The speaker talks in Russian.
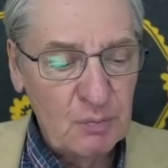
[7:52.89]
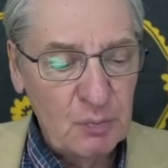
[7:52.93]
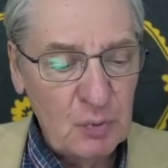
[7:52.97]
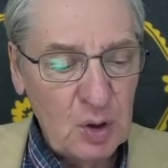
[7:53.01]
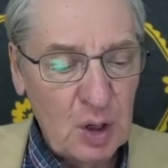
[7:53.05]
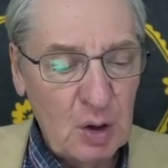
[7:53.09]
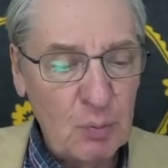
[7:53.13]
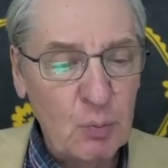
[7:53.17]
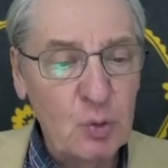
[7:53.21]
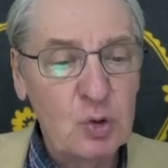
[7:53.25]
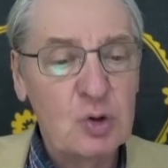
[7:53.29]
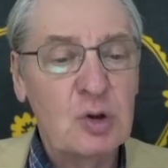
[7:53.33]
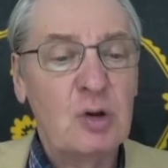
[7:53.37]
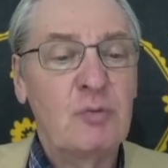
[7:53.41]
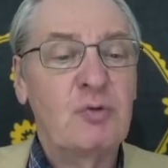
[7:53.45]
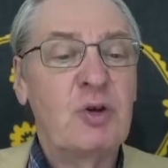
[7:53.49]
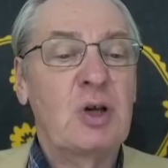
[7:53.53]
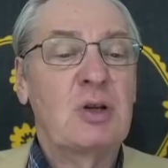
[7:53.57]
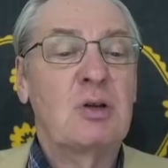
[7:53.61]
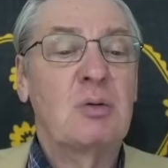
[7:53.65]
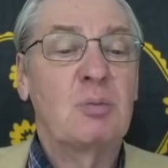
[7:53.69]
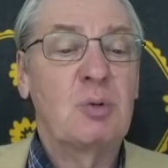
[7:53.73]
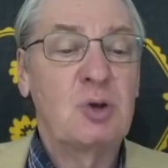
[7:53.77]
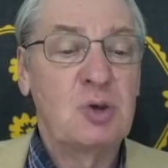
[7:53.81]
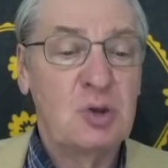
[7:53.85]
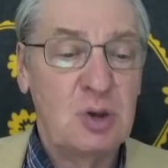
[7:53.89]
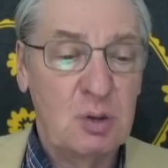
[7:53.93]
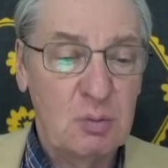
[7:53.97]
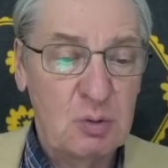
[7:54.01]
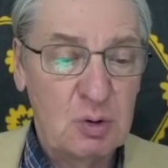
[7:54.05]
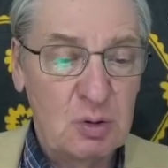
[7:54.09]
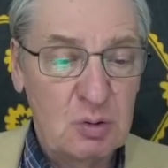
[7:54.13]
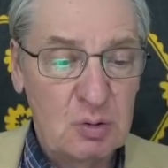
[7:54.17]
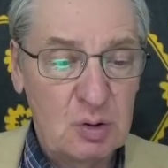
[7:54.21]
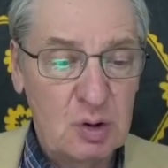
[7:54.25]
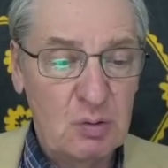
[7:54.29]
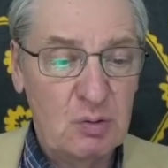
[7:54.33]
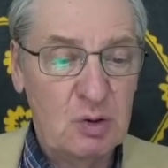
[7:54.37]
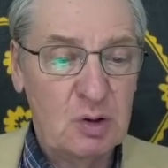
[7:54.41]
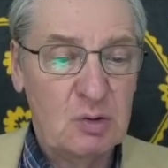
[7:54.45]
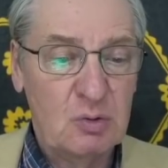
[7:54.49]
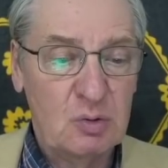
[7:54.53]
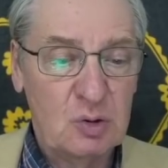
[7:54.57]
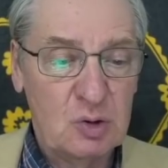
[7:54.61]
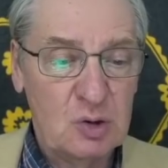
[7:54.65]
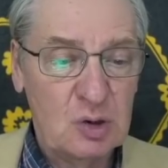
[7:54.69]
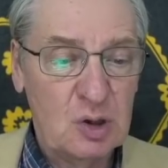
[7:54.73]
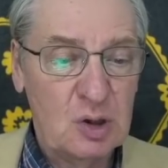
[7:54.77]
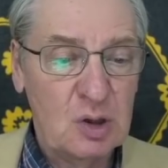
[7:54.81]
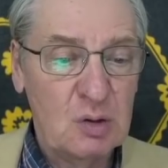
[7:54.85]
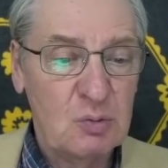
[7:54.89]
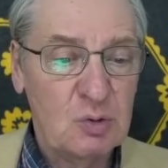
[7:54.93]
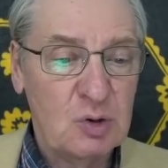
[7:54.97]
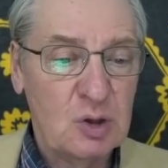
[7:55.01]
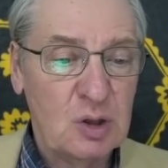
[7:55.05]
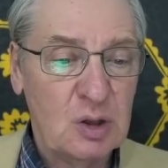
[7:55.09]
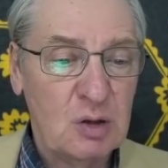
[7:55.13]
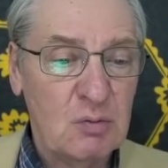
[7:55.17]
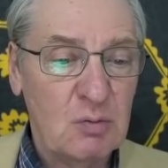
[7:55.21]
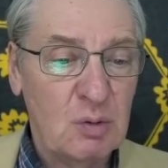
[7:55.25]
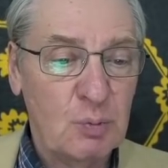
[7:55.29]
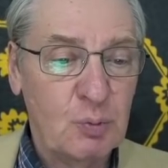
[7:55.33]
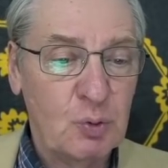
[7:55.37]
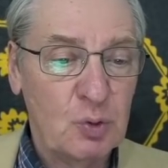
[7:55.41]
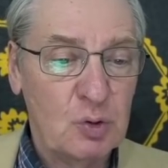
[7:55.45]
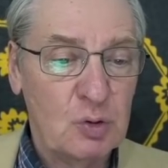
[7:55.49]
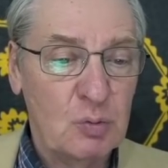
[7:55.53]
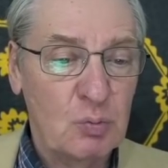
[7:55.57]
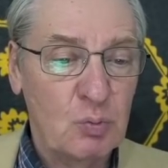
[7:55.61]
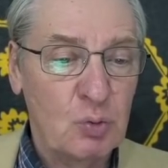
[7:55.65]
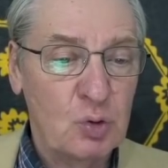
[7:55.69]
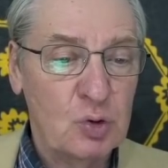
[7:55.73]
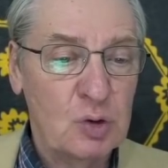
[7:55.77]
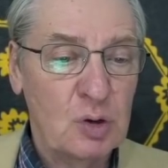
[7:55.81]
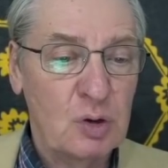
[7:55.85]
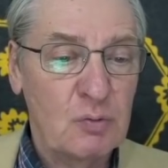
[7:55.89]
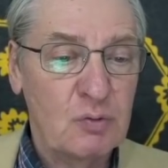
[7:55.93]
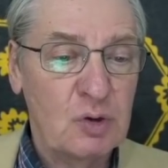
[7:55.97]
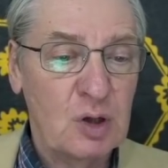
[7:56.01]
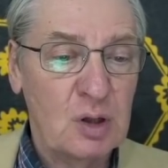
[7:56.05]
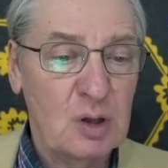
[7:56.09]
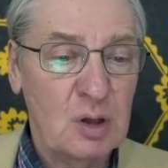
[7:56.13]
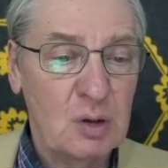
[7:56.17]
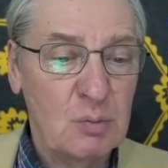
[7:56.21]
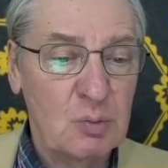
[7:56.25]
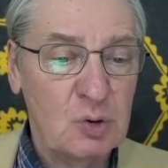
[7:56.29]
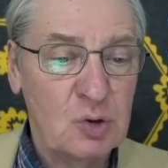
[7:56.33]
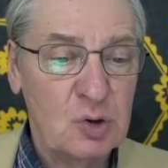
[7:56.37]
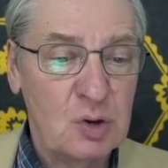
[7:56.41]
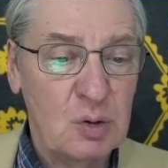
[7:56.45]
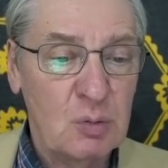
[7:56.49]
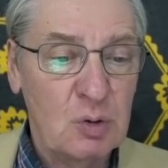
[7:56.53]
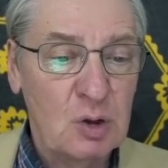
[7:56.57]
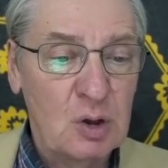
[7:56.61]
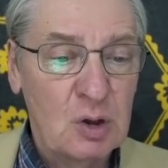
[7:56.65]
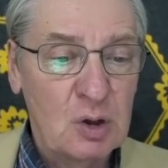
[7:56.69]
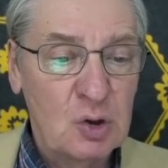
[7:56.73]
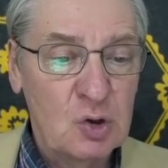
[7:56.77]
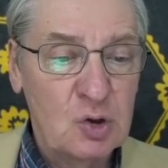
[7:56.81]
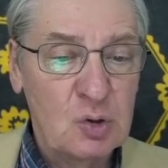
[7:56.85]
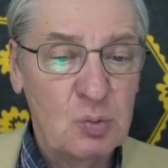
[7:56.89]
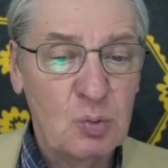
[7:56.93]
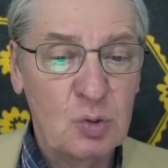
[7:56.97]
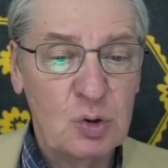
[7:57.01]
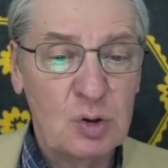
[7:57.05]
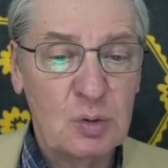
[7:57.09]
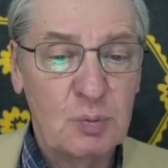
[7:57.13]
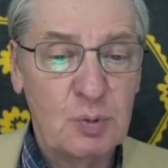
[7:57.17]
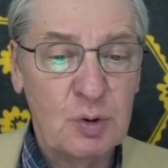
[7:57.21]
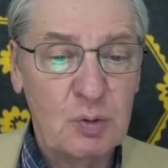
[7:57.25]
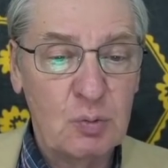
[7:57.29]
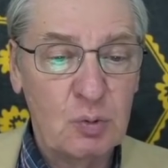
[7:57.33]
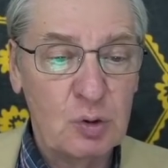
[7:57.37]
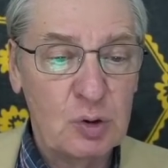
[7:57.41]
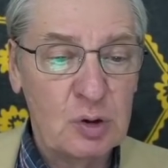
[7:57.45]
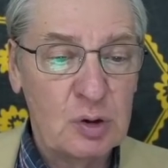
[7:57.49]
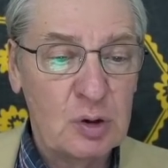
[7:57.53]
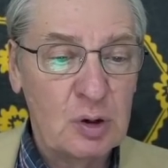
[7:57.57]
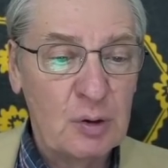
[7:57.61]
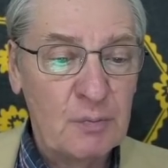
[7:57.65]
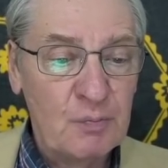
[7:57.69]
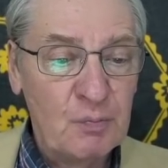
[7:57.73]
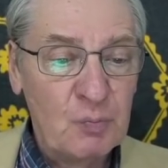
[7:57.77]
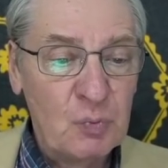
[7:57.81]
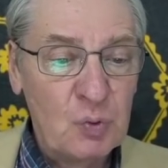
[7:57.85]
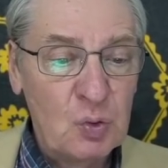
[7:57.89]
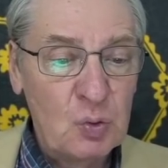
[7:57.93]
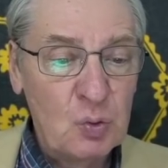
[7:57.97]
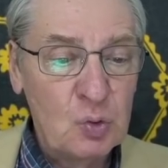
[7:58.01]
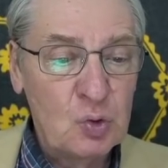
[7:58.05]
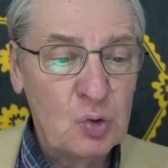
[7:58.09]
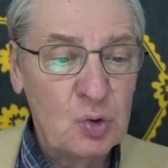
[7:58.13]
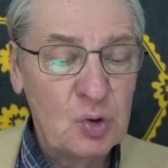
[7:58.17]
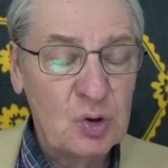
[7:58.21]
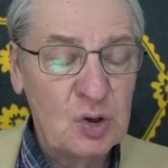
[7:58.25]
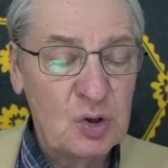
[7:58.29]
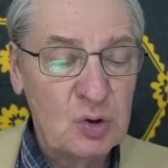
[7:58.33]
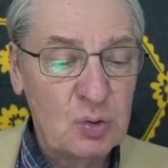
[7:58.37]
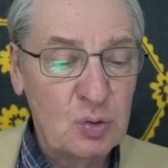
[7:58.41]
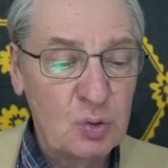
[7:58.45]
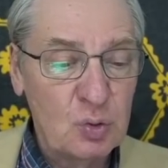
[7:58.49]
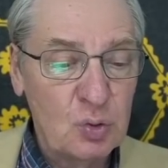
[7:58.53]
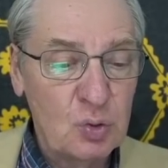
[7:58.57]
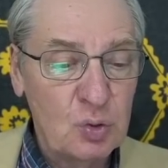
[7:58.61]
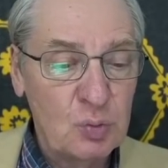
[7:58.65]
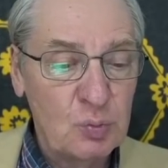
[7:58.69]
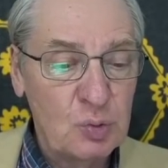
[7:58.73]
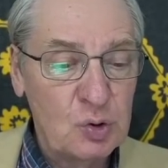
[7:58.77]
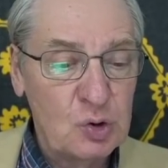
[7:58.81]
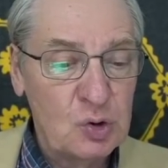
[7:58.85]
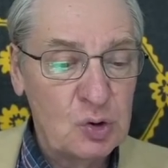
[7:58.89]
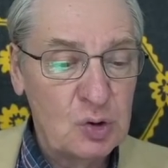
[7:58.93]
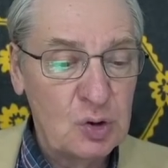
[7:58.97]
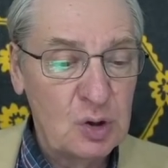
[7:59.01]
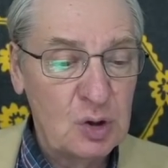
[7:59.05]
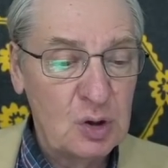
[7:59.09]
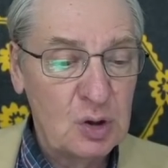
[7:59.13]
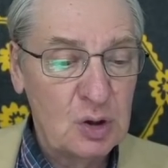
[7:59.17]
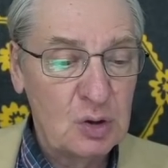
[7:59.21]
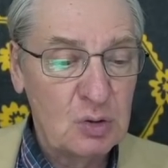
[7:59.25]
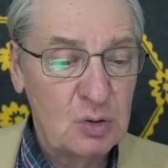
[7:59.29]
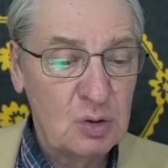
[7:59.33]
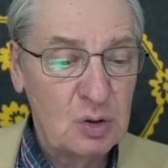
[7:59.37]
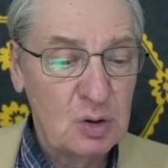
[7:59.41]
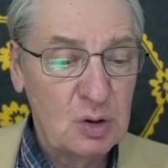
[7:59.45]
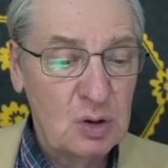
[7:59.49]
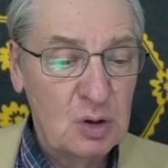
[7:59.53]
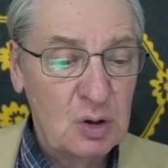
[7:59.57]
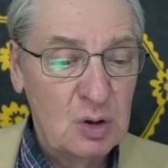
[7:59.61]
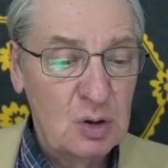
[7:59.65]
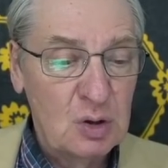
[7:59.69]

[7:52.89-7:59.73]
А можно ли взять на b7? Давайте вот зададимся таким вопросом. Можно ли взять на b7? К чему это приводит? У черных есть ход какой-нибудь b4, который